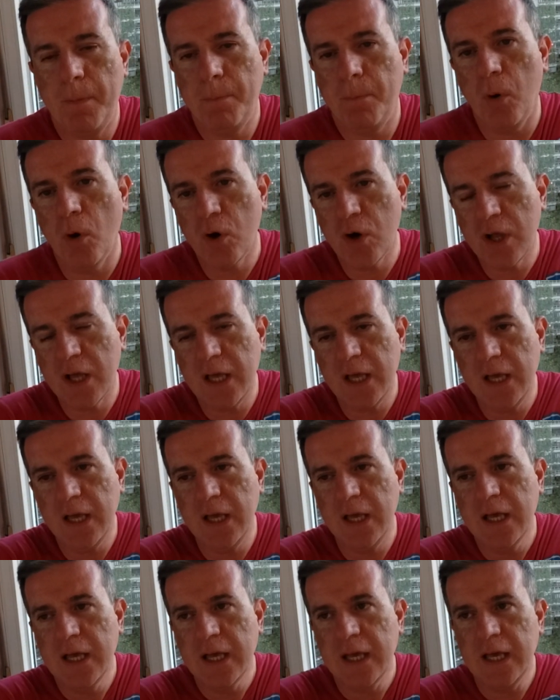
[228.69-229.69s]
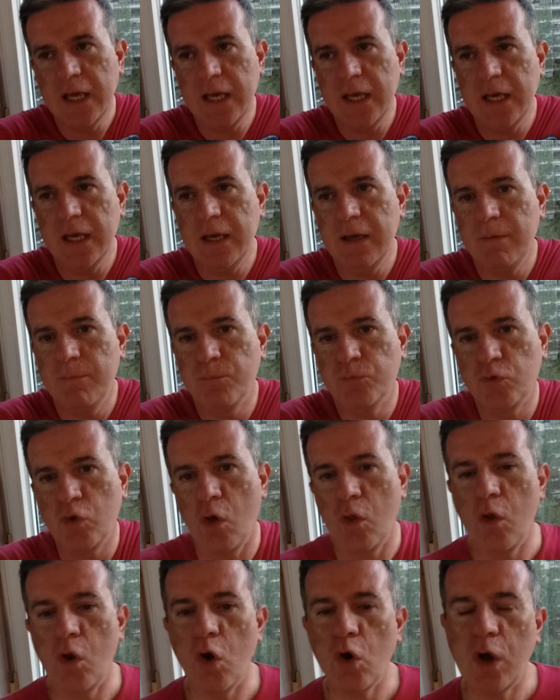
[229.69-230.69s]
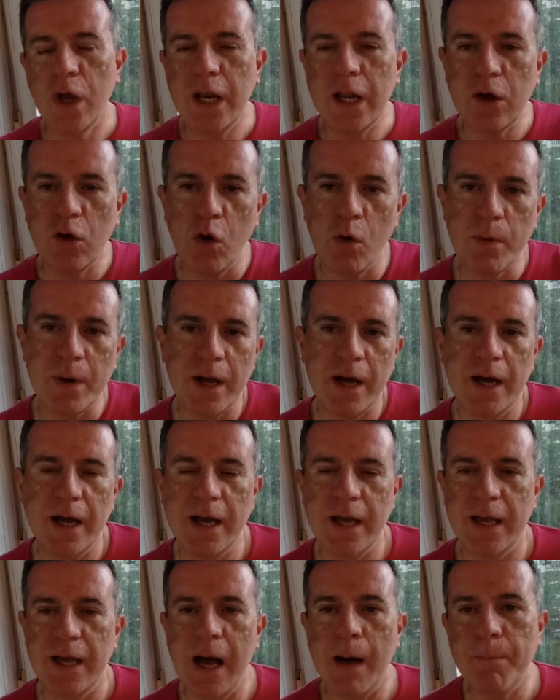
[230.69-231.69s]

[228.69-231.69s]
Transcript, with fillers: porque eh, todo lo que le cobra eh,